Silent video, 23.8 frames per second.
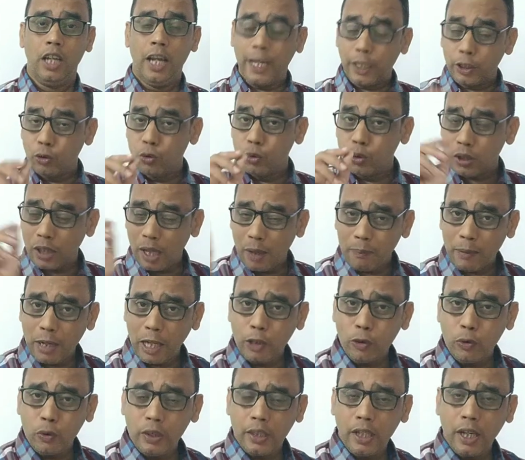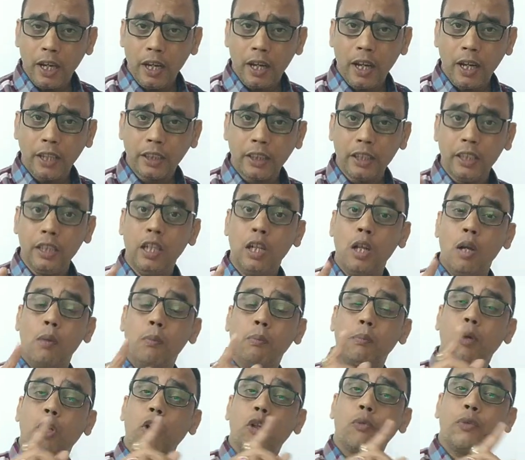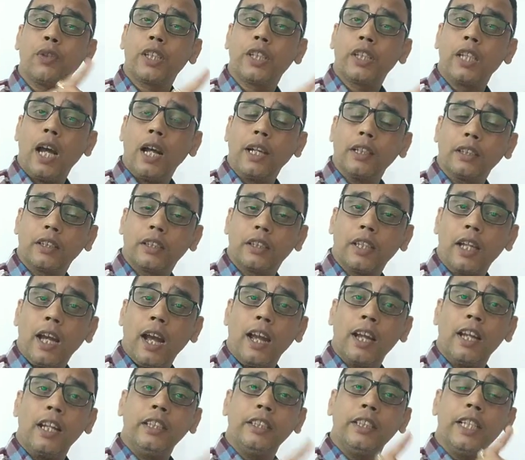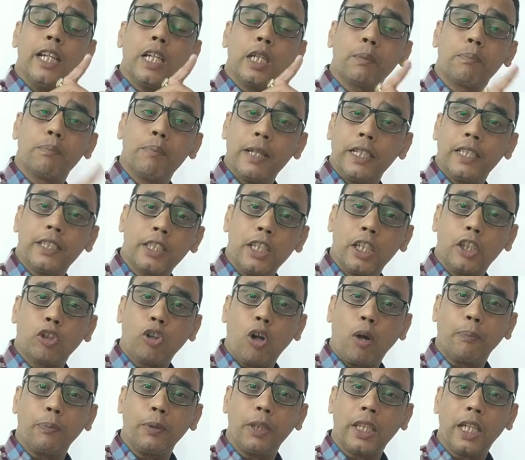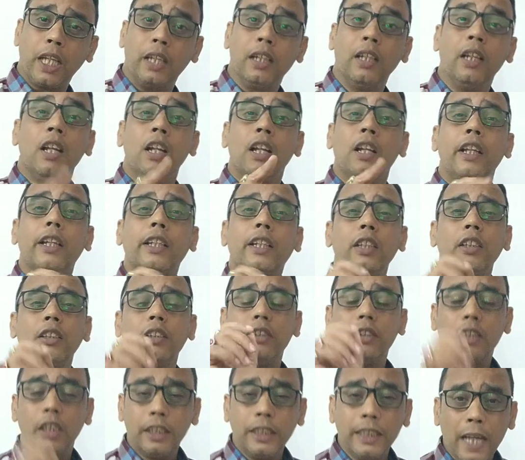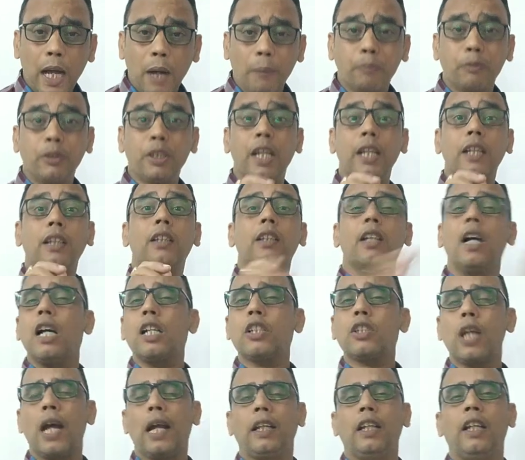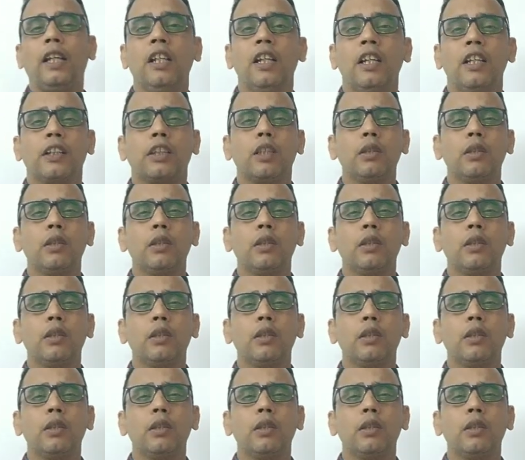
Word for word: एक दूसरा पहलू यह है कि मनोविज्ञान क्या है ये एक बेसिक टॉपिक है लेकिन यदि आप ये ना जाने